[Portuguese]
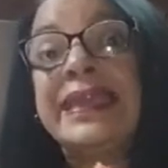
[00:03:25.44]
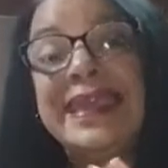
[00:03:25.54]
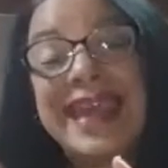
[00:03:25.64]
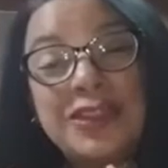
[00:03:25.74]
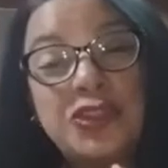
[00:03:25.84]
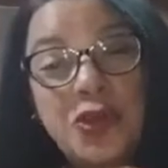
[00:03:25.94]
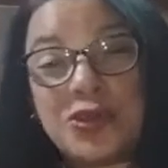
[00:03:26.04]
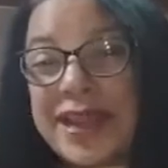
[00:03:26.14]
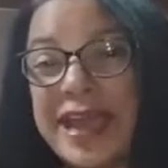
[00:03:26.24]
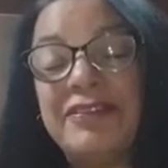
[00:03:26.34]
que
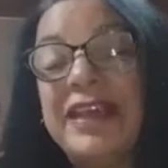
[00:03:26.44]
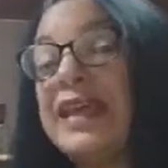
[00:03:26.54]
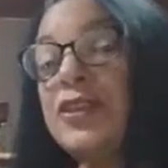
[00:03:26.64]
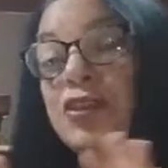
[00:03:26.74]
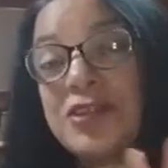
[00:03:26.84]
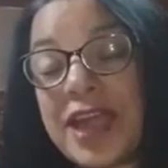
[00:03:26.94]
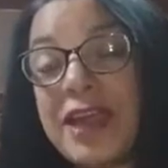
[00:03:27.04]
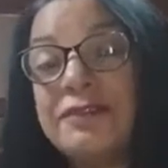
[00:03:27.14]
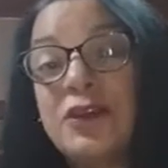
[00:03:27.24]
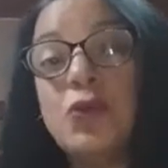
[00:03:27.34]
adorava, ela
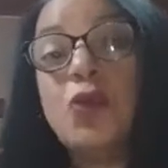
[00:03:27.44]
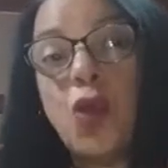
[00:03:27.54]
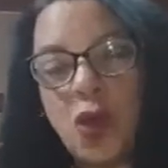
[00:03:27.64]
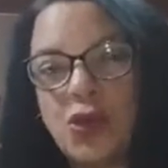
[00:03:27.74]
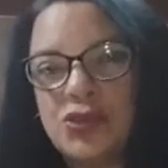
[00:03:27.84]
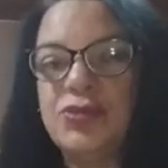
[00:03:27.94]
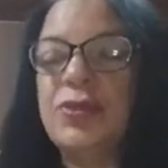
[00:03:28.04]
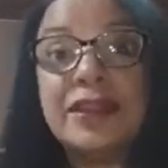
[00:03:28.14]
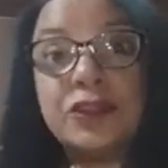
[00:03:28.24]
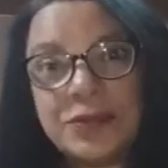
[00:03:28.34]
adorava o rosa
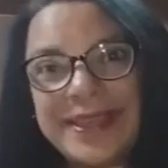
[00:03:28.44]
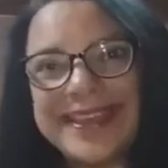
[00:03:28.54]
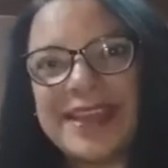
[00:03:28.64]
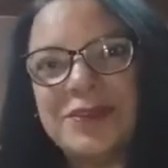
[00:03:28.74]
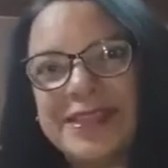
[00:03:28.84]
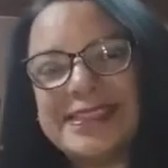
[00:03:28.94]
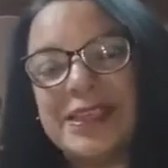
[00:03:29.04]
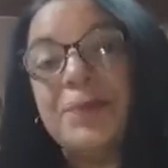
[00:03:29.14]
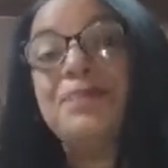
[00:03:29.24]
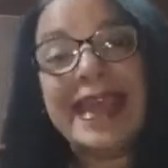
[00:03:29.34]
Então o que é que
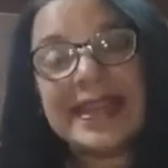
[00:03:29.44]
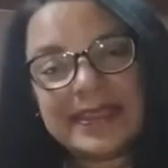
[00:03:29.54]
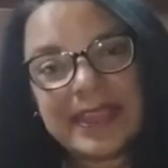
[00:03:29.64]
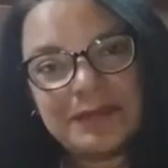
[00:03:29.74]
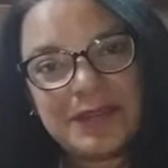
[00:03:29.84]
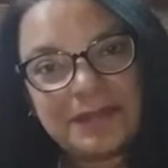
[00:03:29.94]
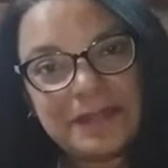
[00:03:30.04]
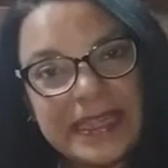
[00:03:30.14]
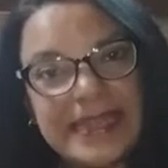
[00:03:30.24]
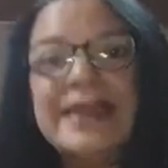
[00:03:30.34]
aconteceu? Ela teve uma
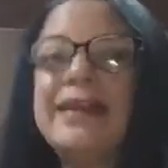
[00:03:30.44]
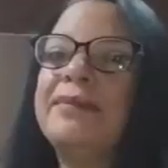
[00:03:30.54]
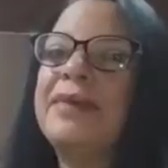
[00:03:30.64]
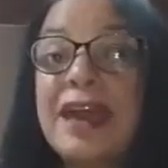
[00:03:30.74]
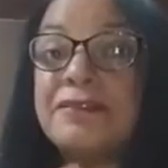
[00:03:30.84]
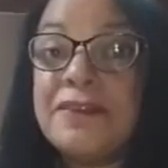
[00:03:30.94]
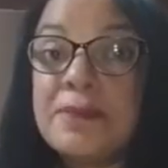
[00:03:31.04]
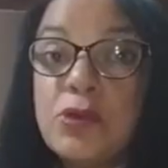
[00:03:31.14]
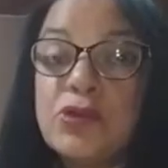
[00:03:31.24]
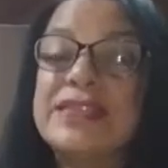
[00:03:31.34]
filha, a
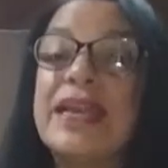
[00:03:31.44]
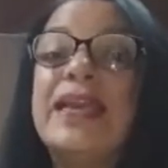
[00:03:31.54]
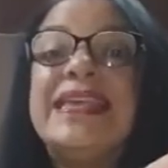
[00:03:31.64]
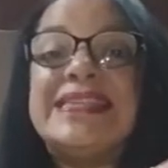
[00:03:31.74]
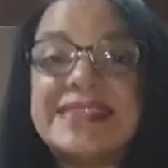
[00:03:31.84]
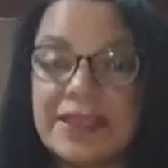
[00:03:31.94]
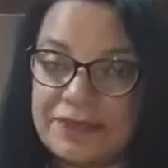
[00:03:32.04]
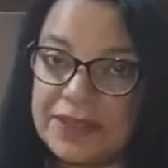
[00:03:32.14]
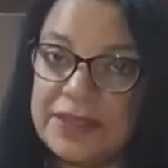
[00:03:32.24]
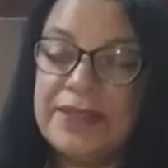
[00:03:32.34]
famosa
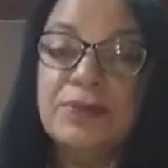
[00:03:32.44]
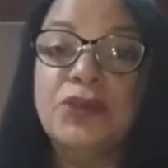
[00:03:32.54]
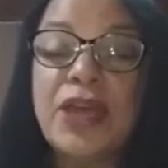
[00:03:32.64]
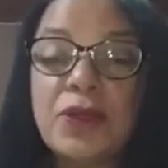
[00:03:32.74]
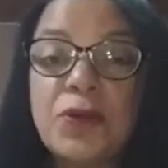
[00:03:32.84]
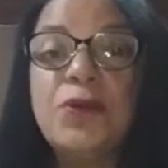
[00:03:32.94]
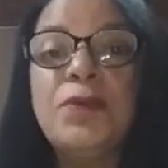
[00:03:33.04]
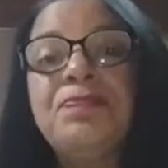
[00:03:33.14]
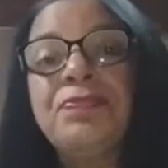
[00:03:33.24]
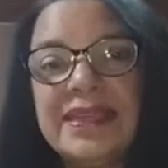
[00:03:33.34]
Stephanie de
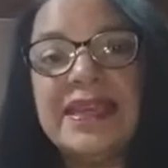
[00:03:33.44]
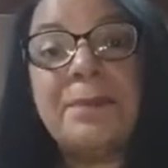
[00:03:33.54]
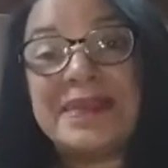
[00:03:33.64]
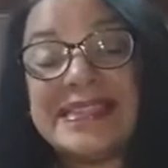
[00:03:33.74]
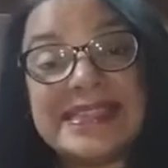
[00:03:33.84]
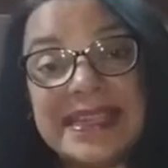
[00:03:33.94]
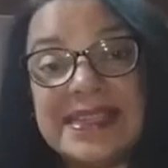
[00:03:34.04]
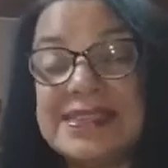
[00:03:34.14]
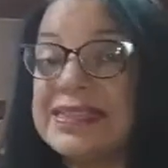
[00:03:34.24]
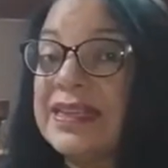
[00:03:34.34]
Monaco, e a
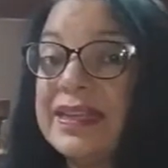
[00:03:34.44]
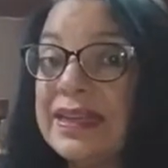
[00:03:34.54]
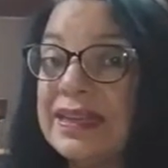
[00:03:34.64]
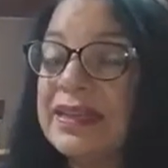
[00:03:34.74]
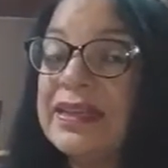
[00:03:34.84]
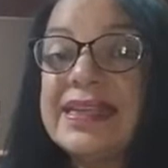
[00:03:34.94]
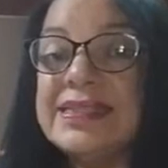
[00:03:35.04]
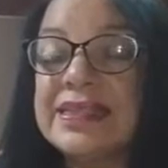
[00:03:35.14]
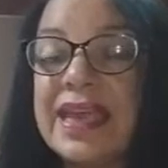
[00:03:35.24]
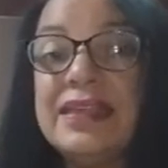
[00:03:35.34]
princesa
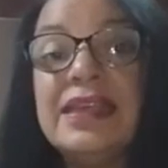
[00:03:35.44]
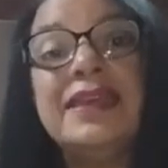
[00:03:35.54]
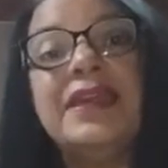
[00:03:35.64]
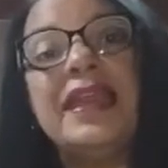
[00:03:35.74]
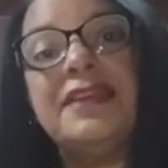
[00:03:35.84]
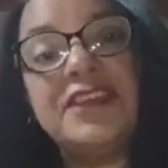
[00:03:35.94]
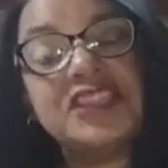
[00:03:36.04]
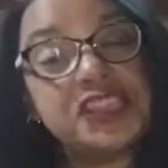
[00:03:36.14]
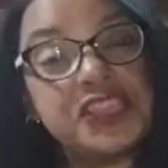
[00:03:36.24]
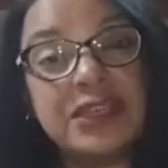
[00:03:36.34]
Grace Kelly, ela
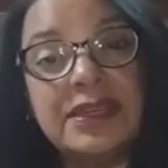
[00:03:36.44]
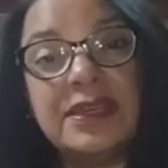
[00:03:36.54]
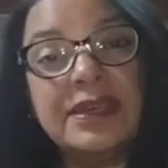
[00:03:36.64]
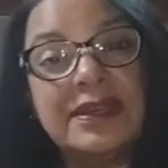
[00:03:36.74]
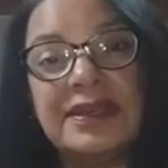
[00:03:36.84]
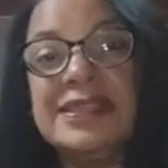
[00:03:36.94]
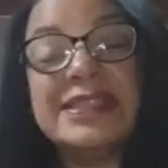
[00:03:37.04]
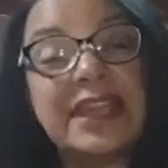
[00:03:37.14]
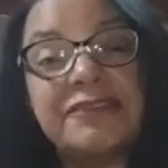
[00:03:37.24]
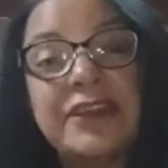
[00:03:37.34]
vestia
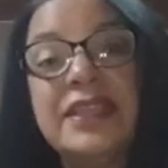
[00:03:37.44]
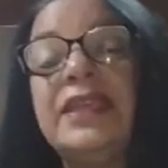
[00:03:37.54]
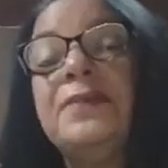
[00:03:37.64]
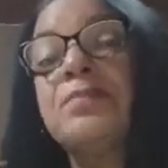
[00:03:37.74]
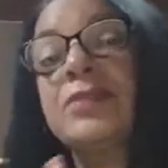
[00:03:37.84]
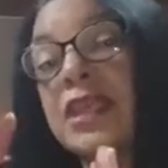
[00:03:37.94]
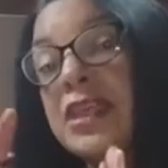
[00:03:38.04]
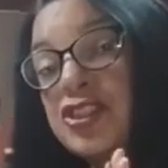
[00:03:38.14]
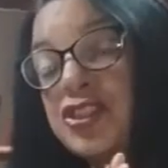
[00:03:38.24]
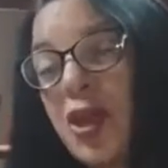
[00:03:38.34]
Stephanie
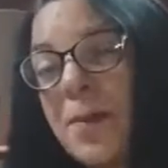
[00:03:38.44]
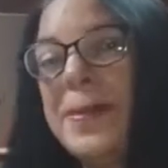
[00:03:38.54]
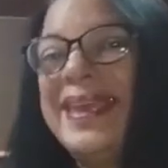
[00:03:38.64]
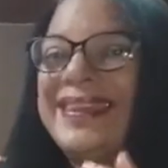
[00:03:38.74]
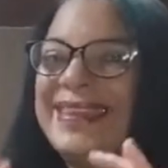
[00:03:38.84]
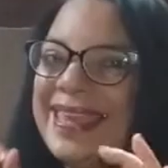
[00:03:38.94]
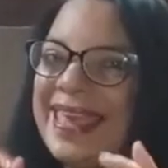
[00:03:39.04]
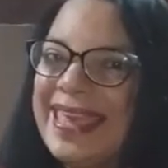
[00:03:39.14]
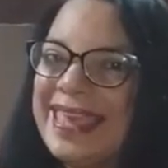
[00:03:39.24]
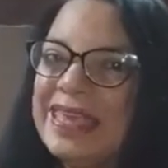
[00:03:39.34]
somente
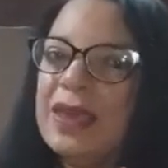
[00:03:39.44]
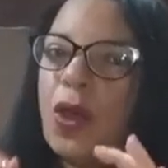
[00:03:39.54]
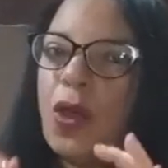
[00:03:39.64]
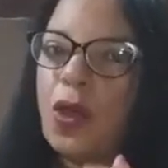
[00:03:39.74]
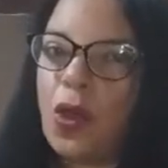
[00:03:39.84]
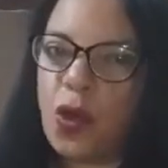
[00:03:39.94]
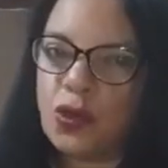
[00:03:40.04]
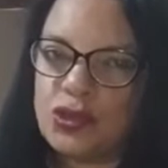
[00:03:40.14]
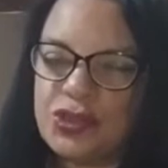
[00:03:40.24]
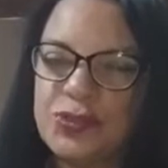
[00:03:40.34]
em
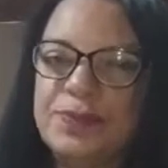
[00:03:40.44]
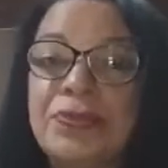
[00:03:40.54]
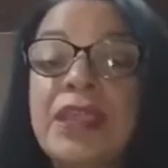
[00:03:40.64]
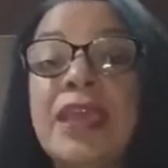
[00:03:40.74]
Rósio.